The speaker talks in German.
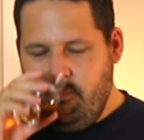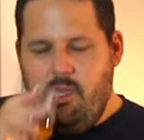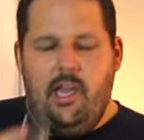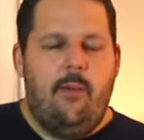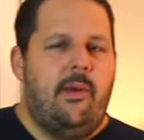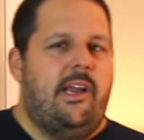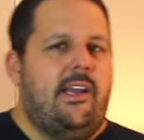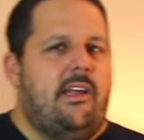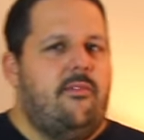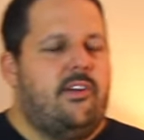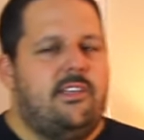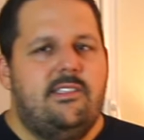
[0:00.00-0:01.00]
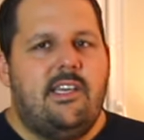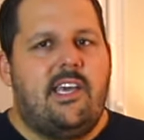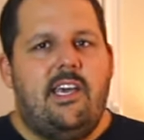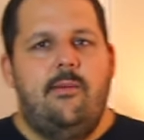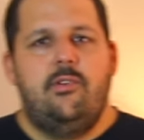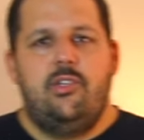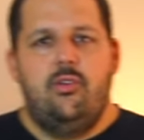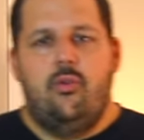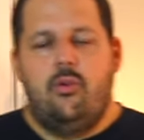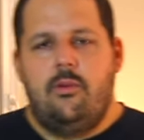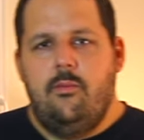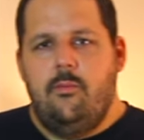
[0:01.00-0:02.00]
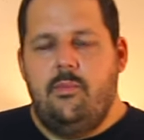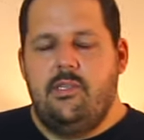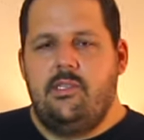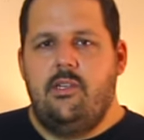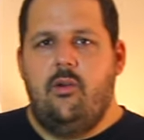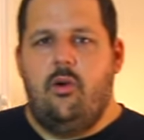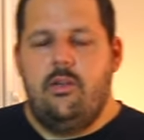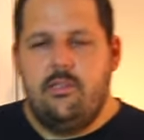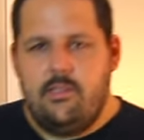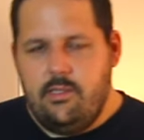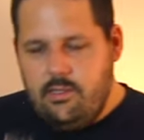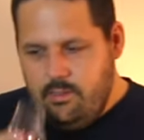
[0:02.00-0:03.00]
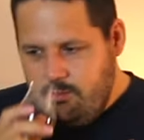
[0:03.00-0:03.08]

Ja, man hat einfach diese cremigen Noten, ein bisschen Holz,